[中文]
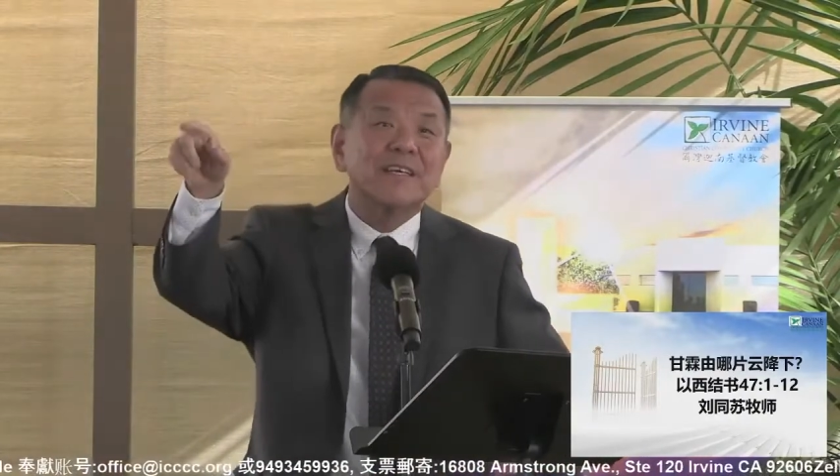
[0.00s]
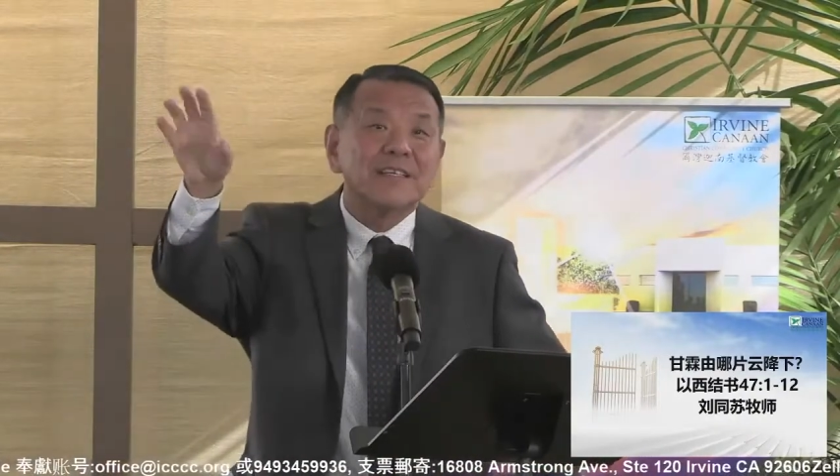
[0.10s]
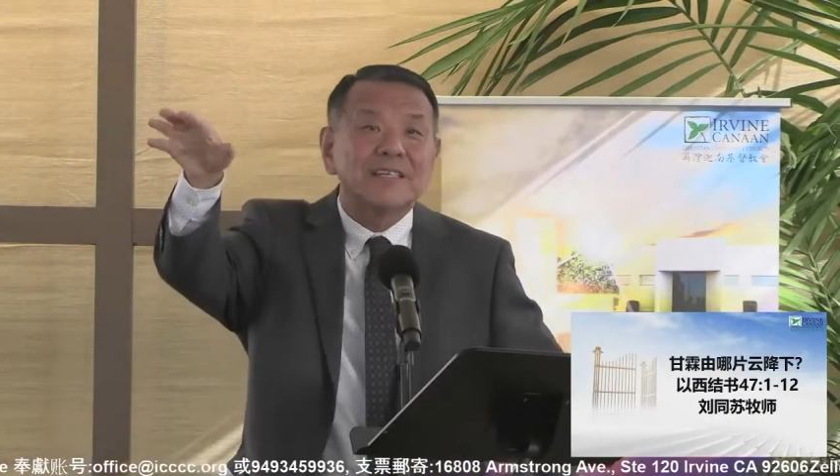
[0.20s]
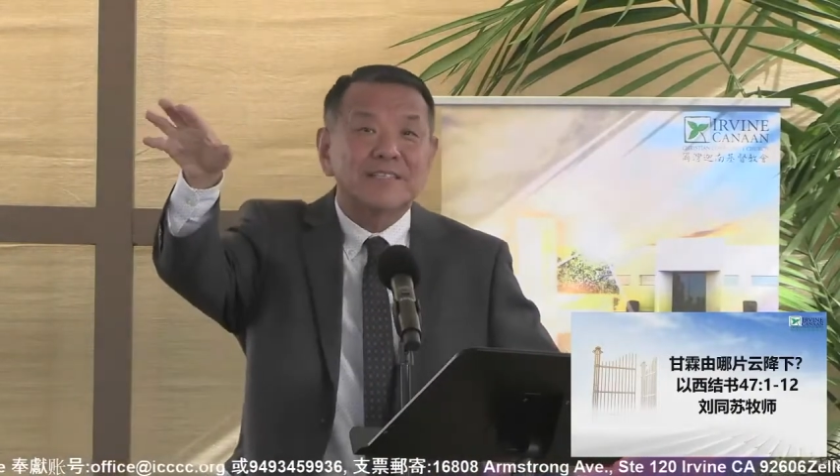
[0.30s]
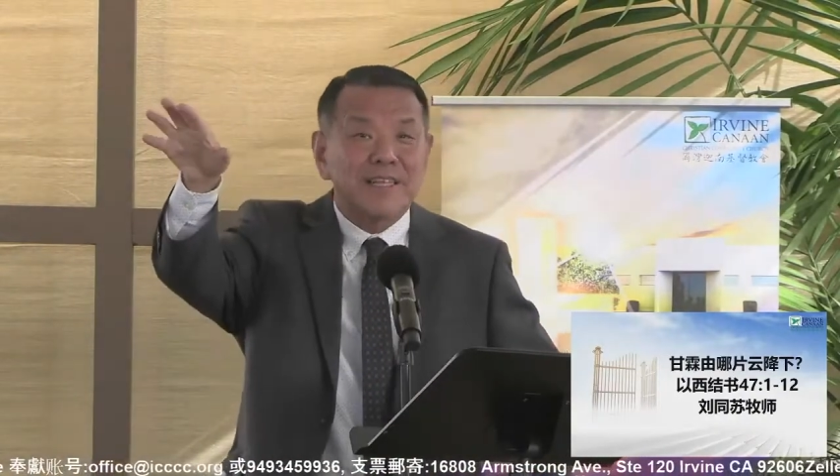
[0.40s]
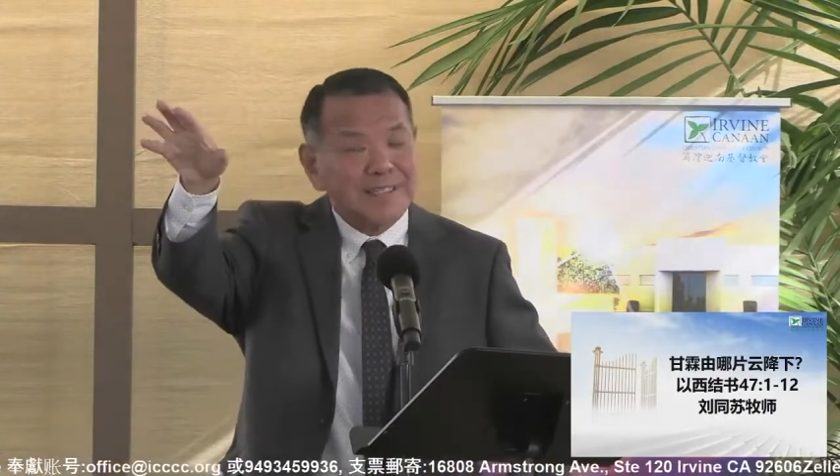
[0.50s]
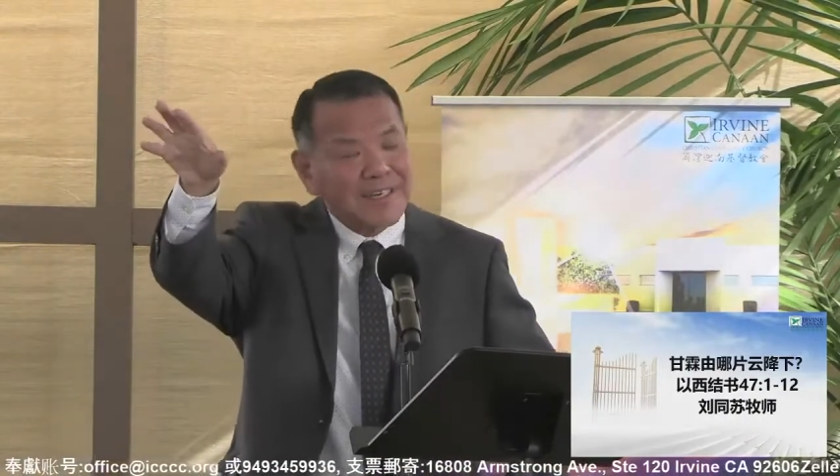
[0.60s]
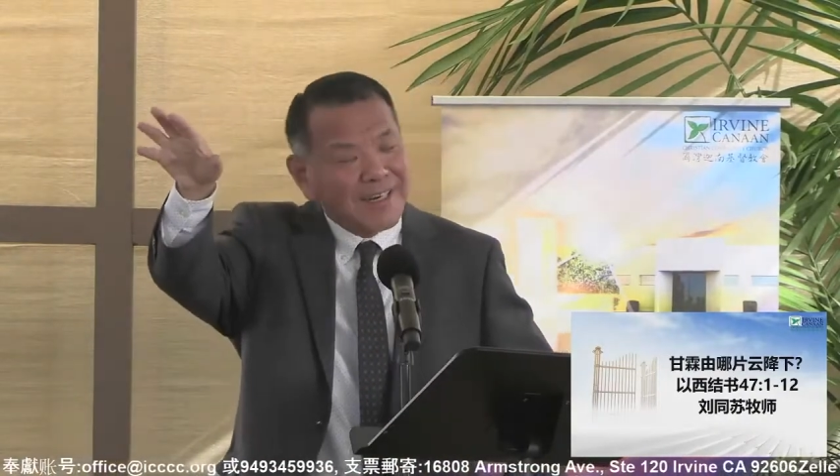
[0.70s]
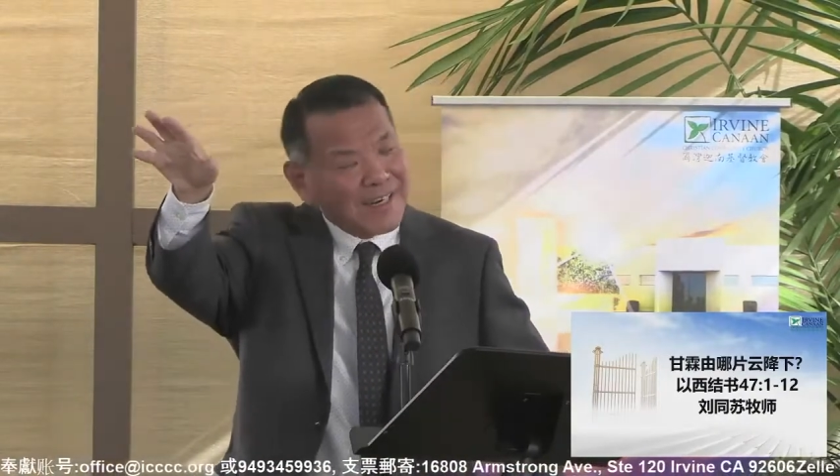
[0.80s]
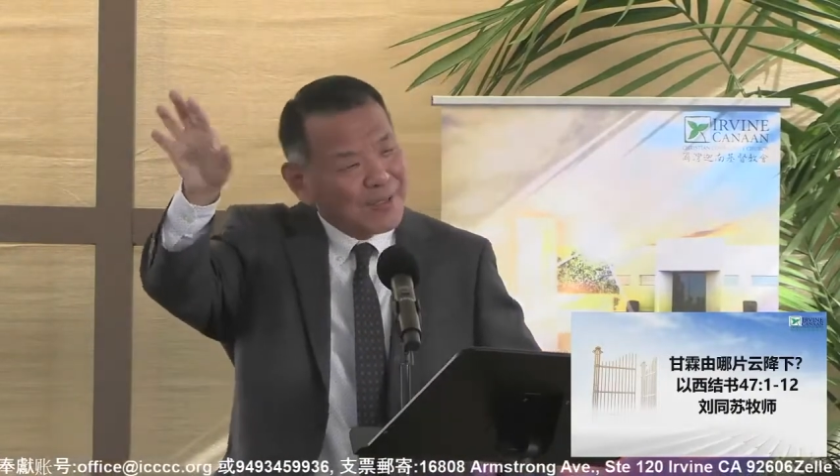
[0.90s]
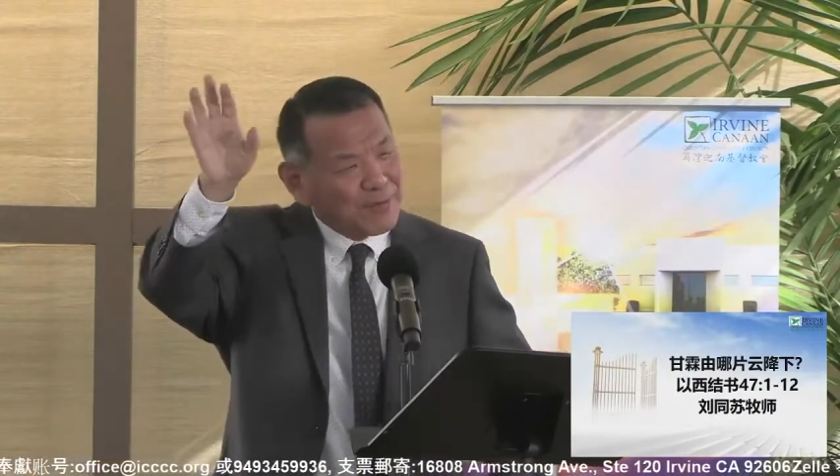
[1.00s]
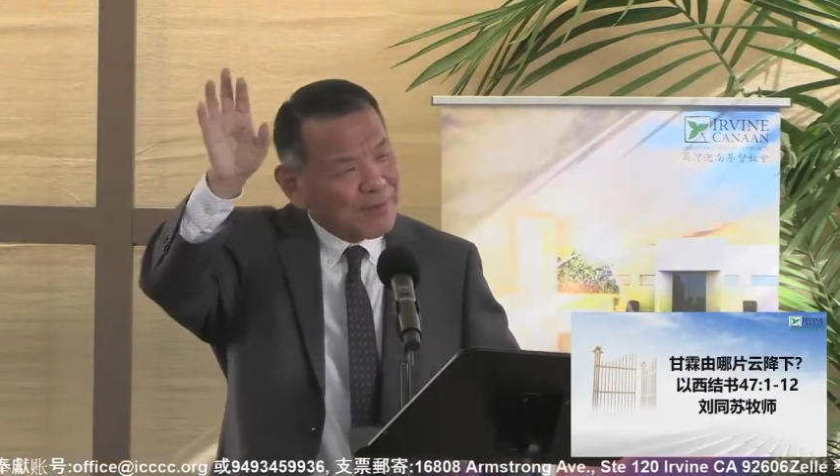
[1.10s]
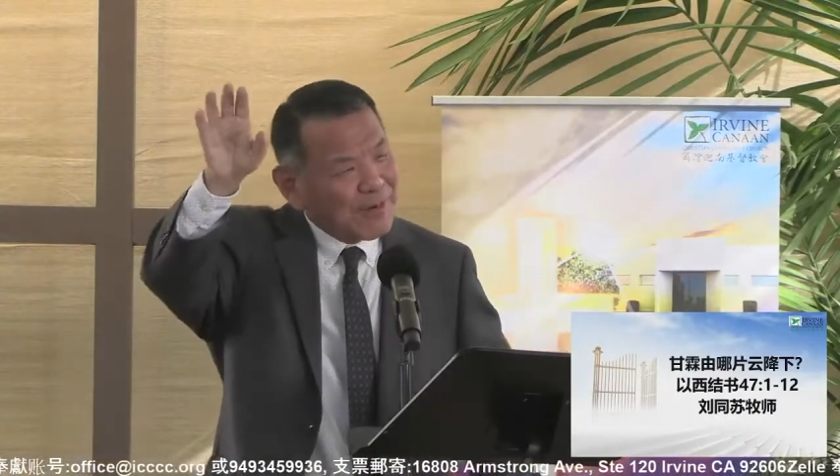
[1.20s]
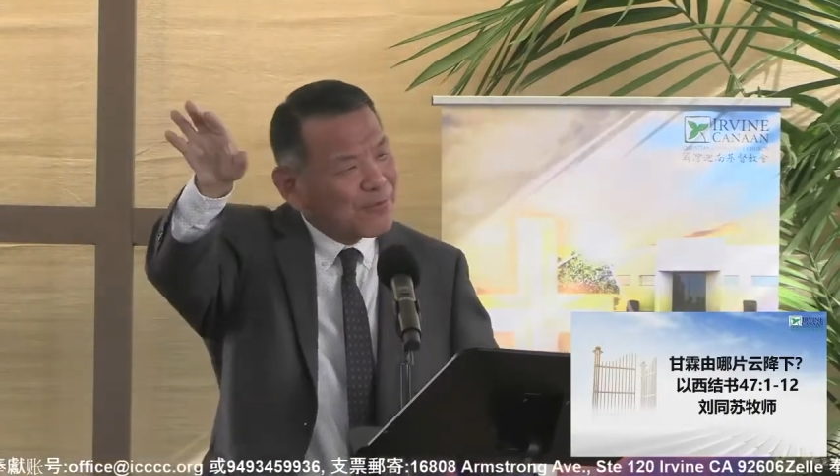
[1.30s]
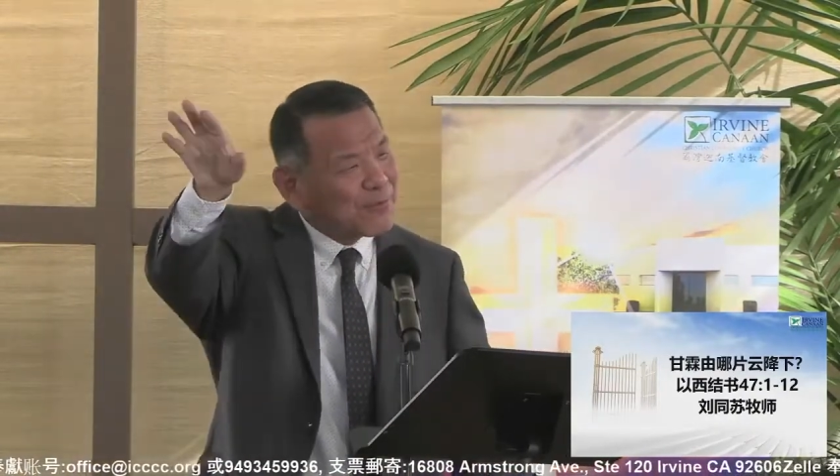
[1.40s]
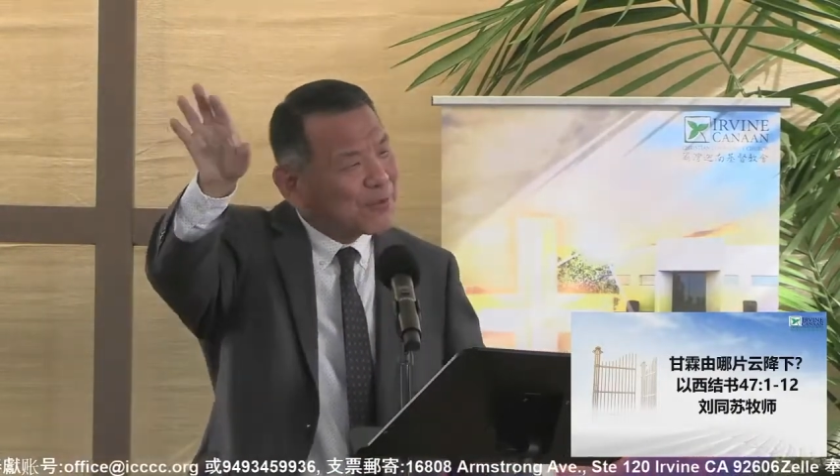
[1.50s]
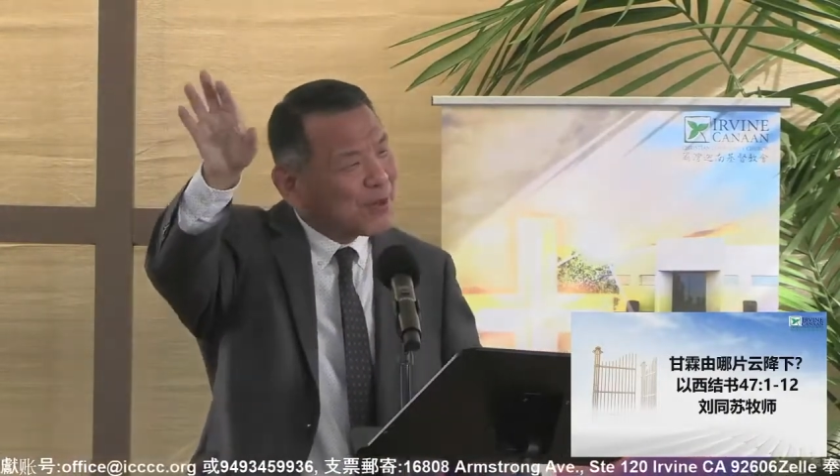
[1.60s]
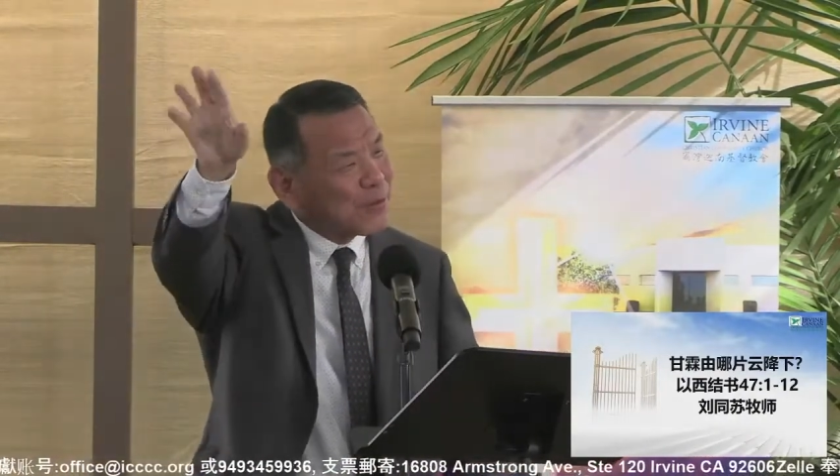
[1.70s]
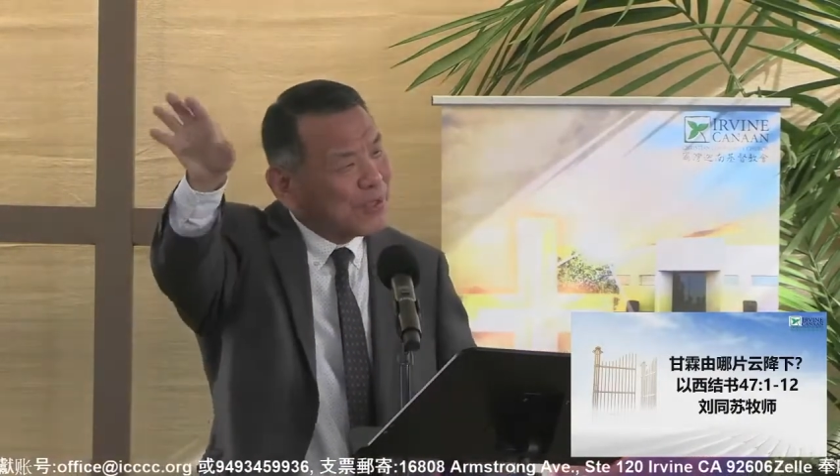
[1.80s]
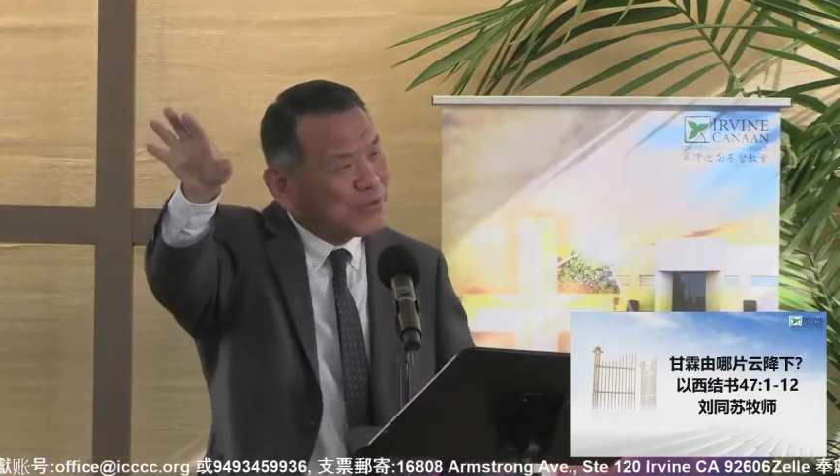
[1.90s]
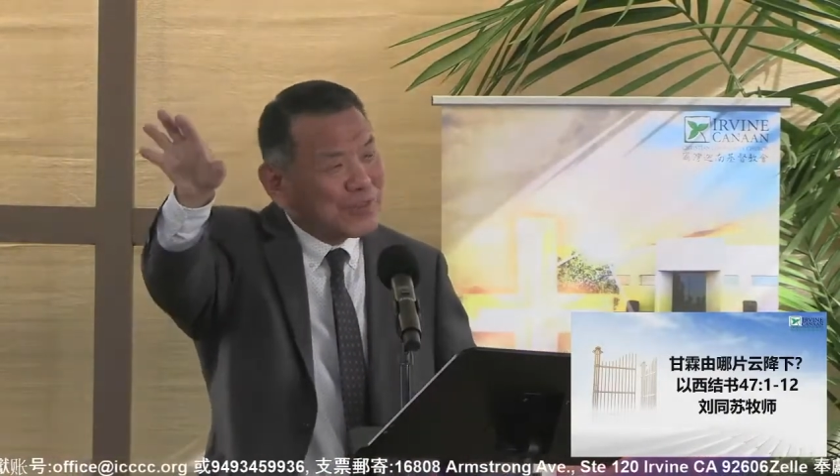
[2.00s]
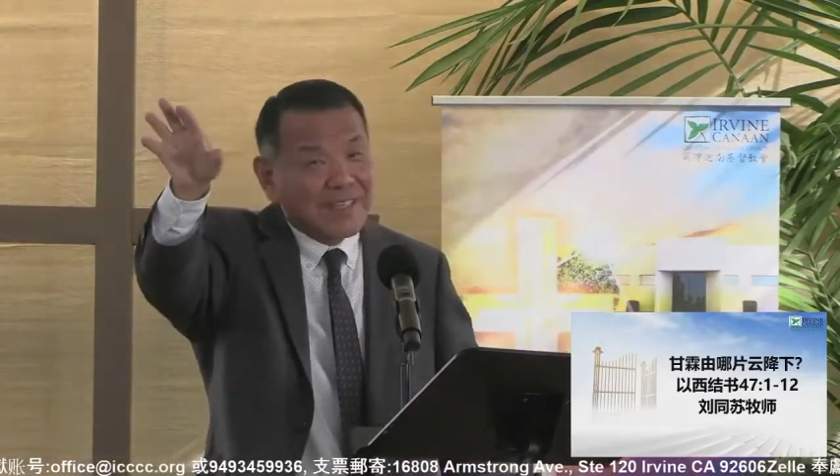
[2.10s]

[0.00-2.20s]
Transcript: 圣山上哈，万物都要归去的